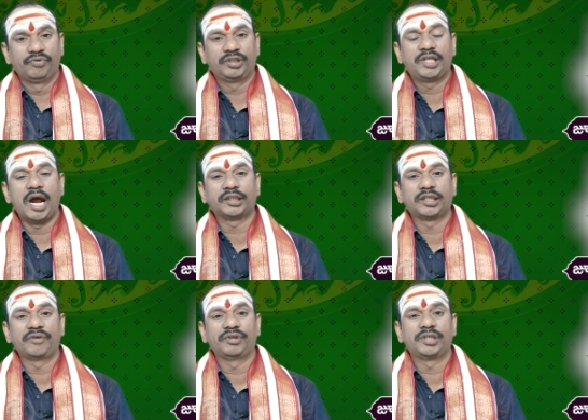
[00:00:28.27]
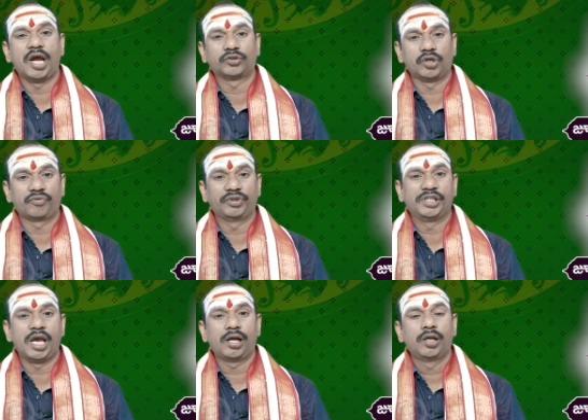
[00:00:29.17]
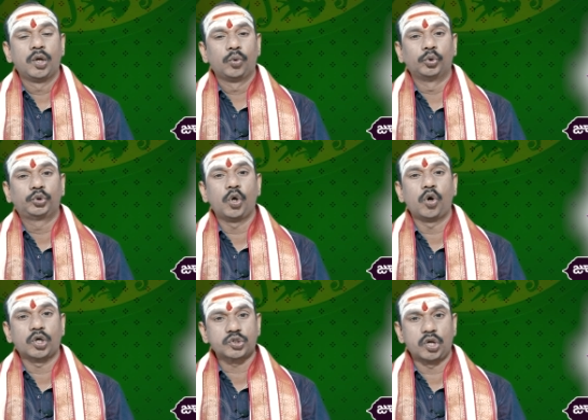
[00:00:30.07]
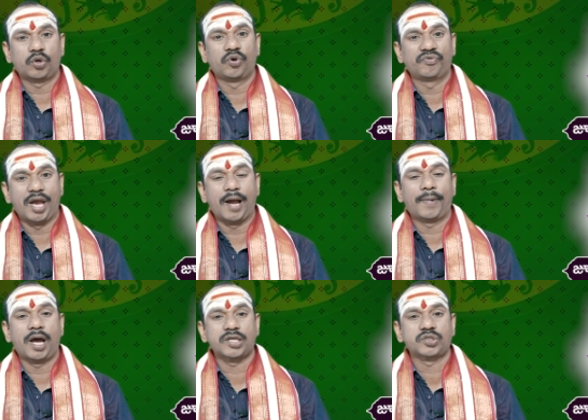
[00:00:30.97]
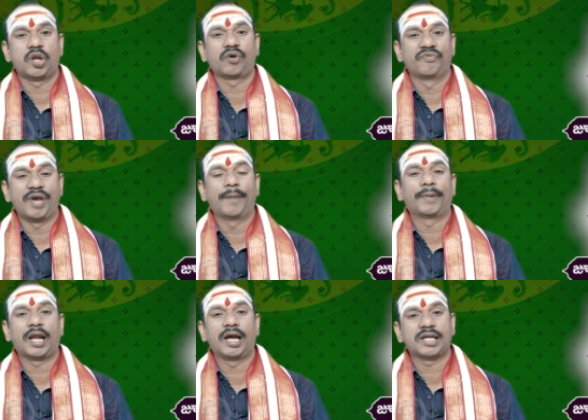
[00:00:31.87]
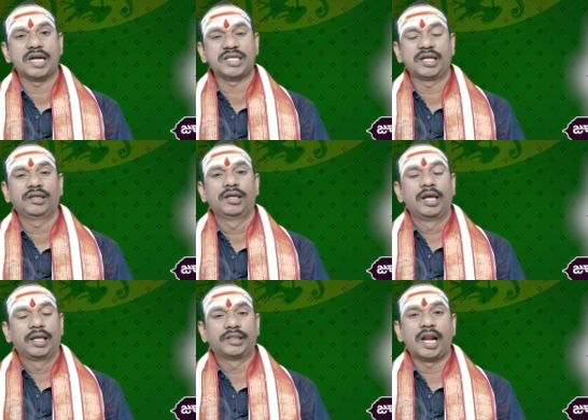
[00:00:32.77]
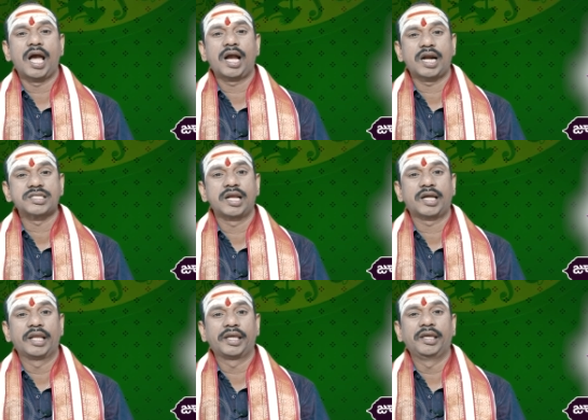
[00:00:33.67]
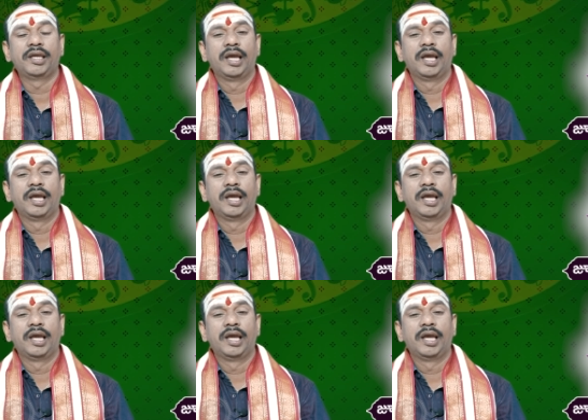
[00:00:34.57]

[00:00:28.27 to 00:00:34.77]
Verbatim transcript: విద్యార్థిని విద్యార్థులకు విద్య ఉద్యోగస్తులకు వ్యాపారస్తులకు వ్యాపార ఆకర్షణ ధనాకర్షణ కలిగి